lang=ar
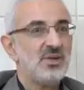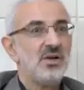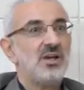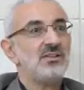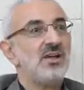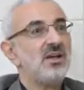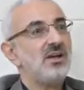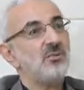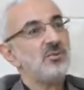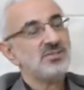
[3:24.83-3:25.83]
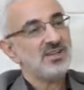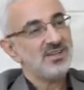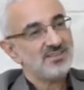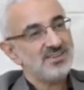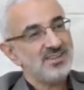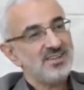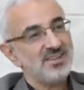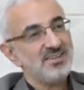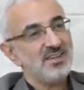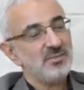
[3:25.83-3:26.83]
حتى وصلت
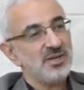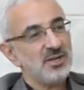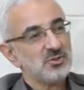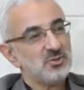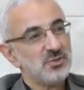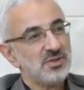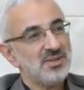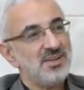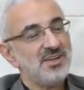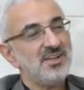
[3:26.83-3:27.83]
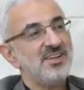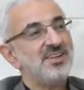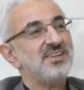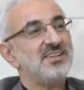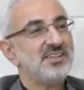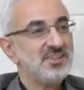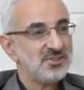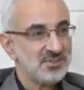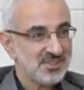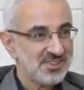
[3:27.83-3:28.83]
عند ابن عاشور إلى 12
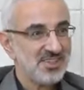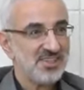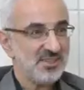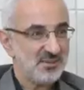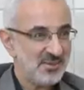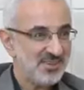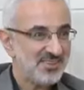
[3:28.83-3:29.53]
شخصية للنبي